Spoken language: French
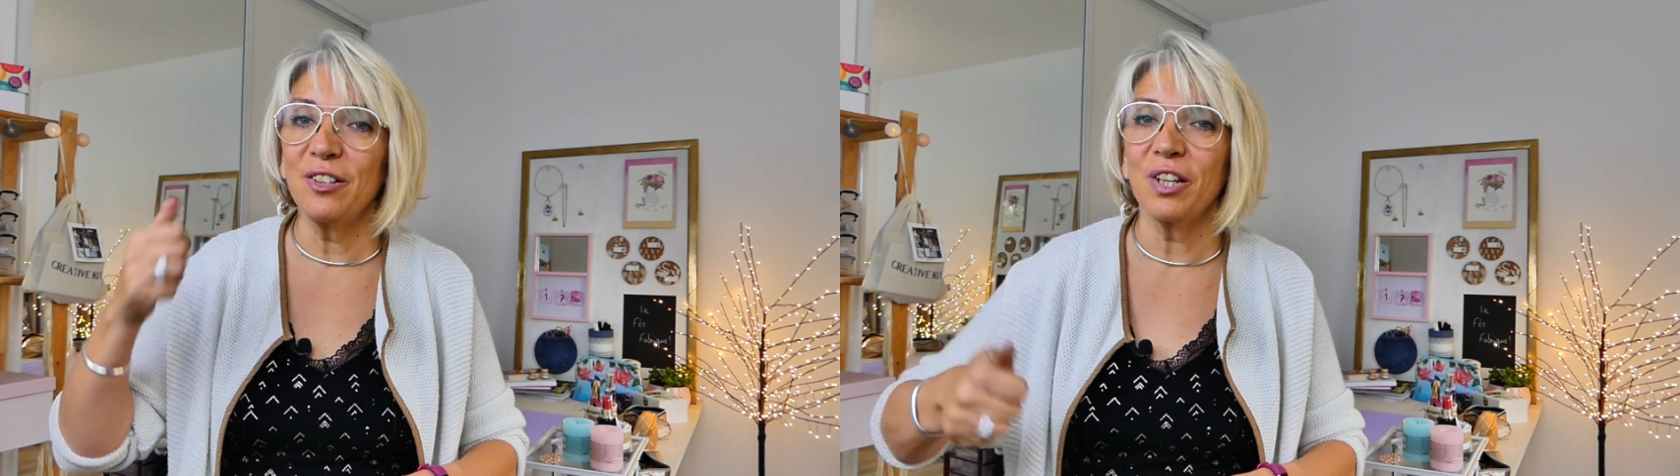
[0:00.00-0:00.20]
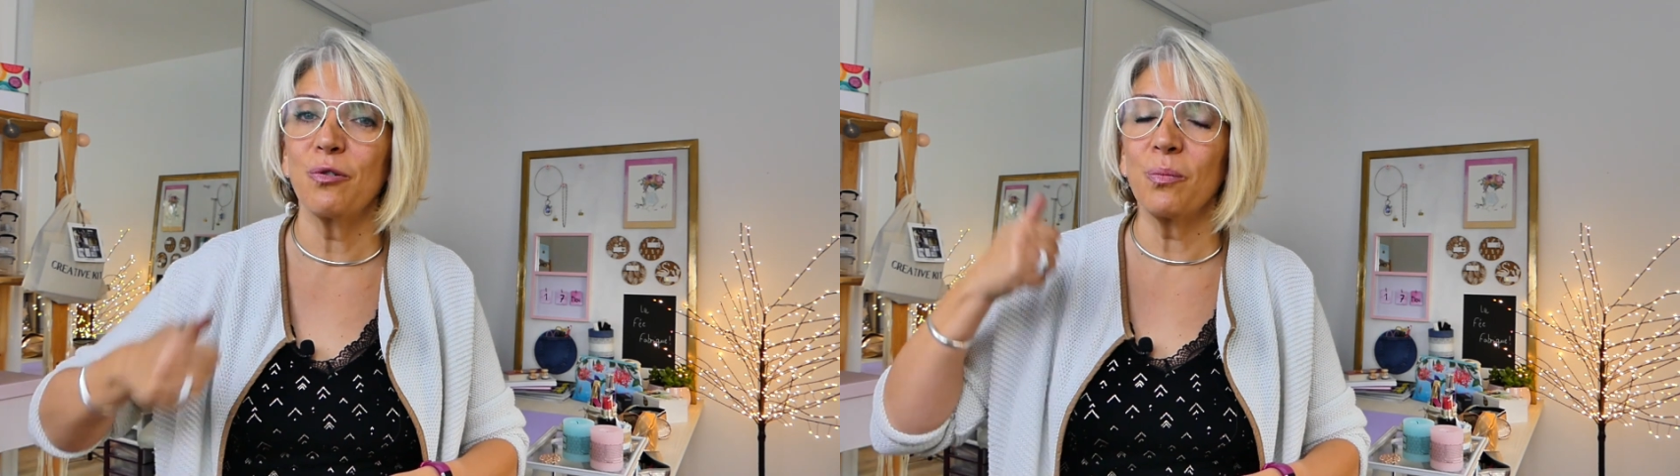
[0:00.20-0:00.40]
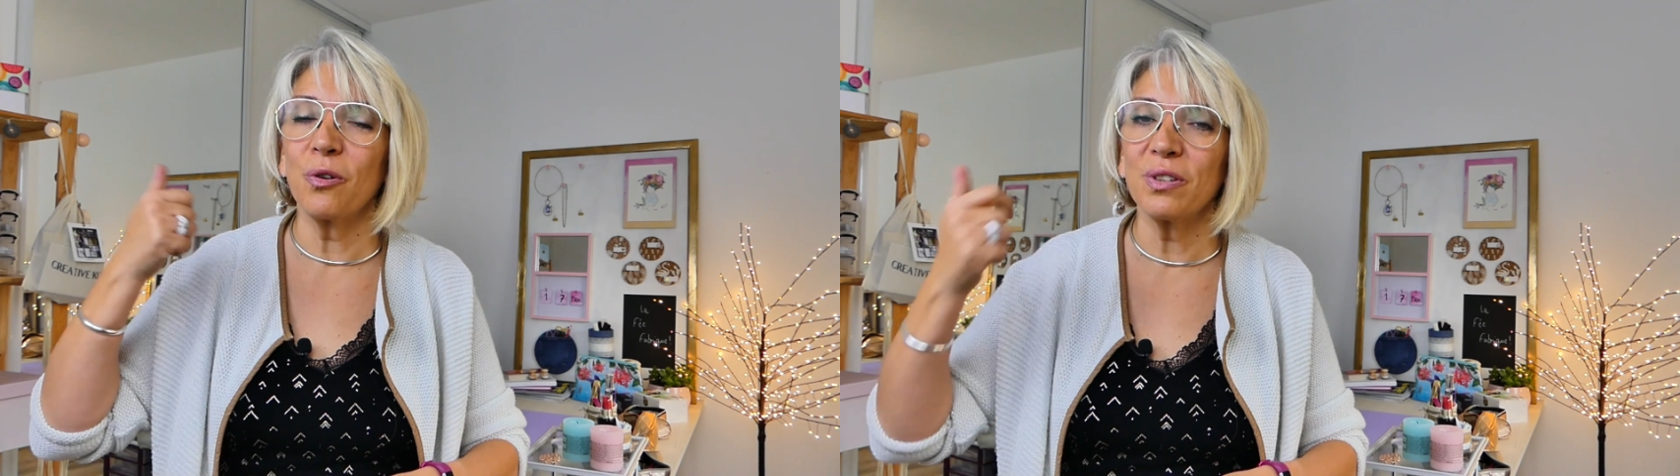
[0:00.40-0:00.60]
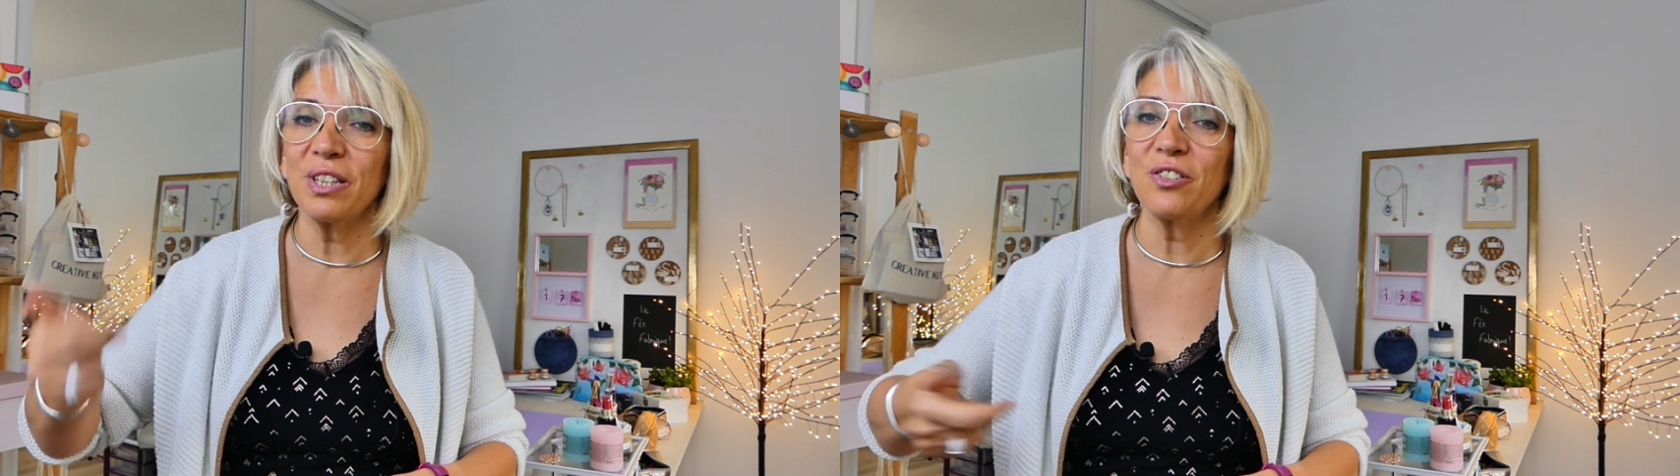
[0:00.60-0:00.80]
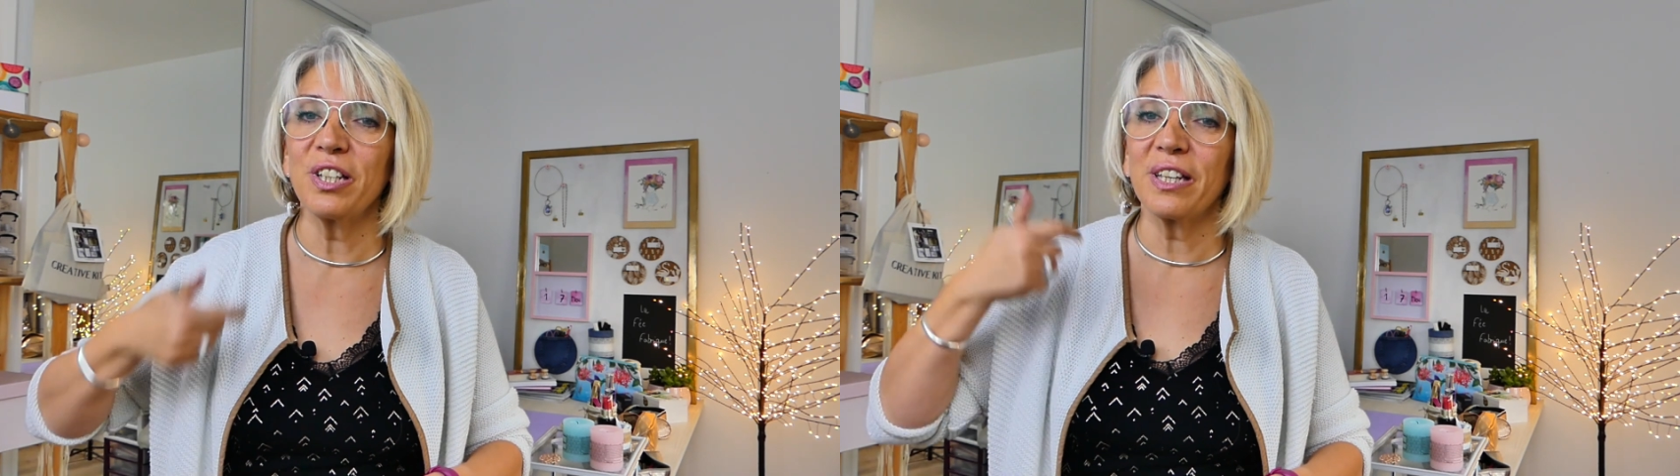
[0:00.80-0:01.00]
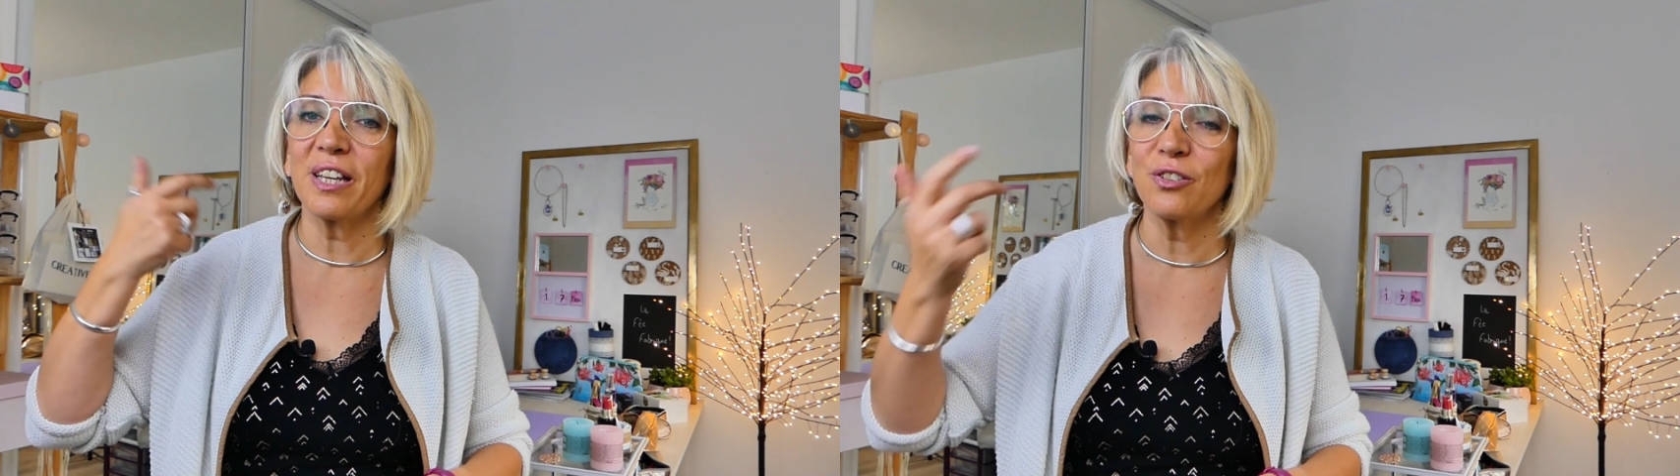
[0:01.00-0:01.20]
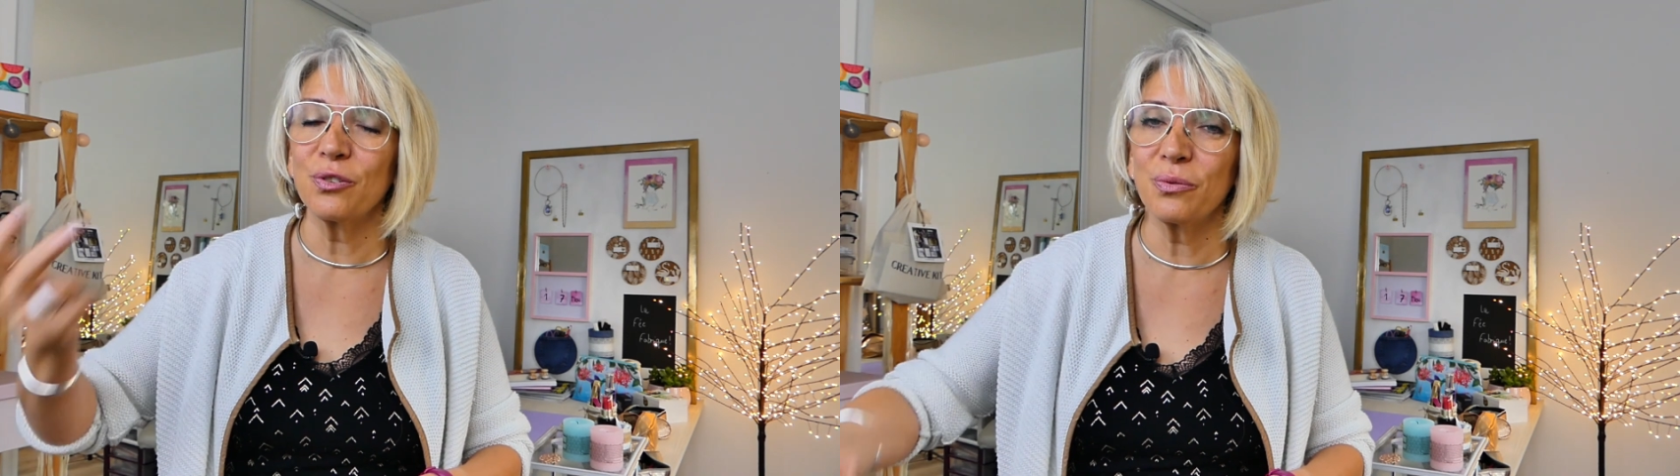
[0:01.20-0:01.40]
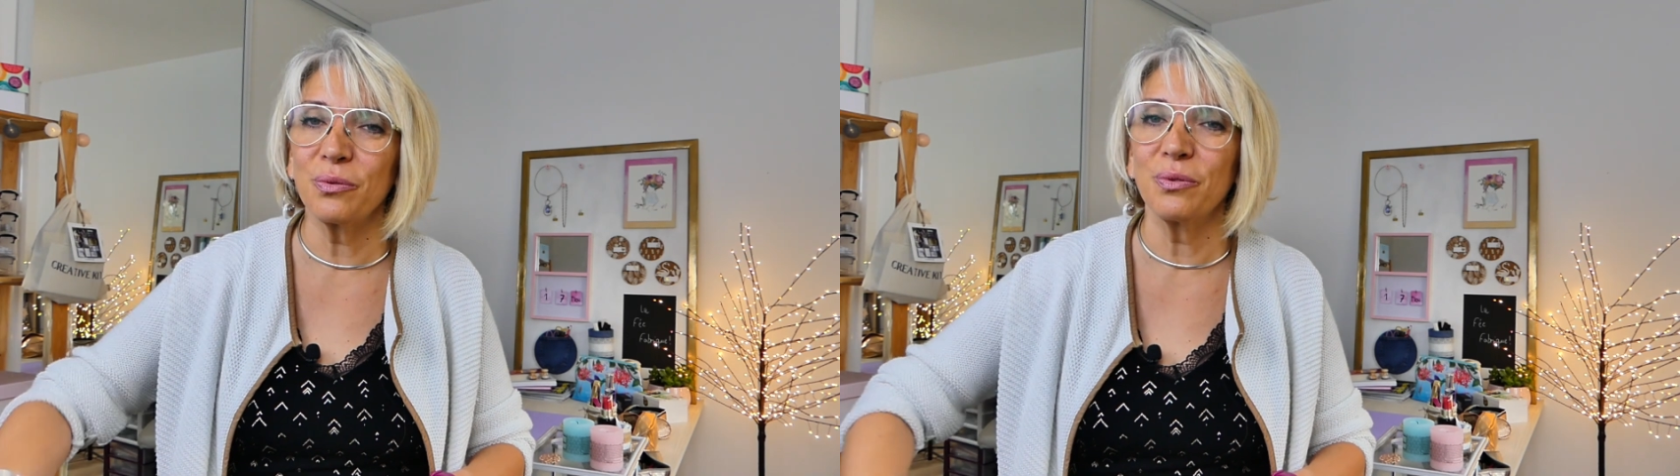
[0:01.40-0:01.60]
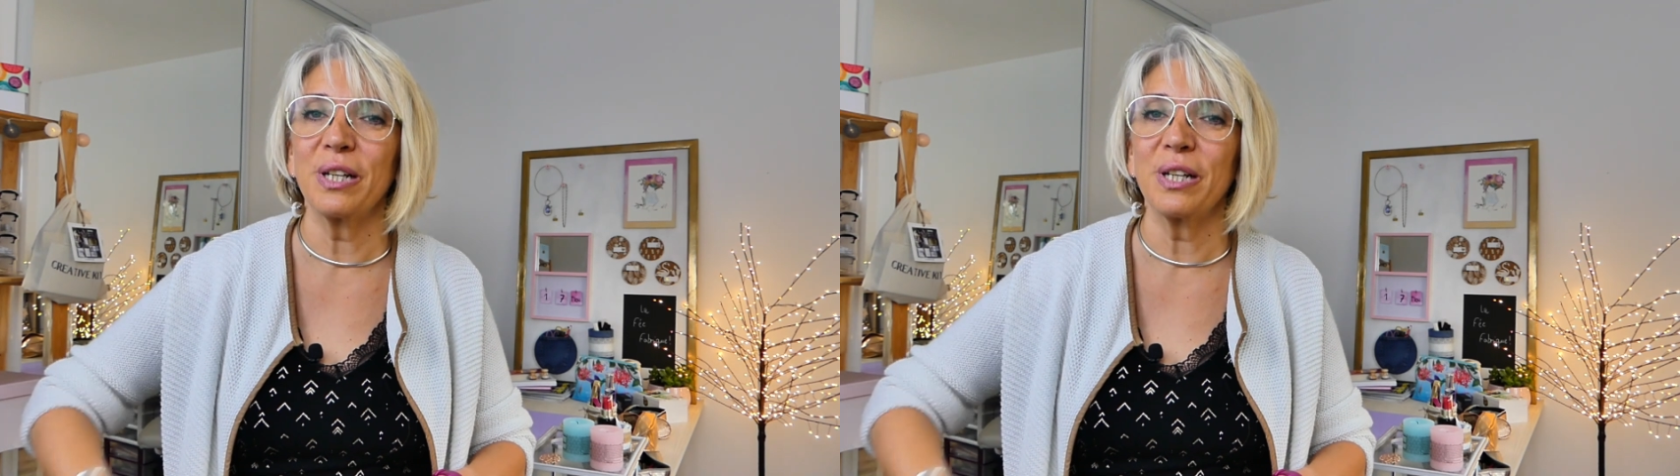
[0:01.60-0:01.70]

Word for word: chez Gourmandine, chez Cachou,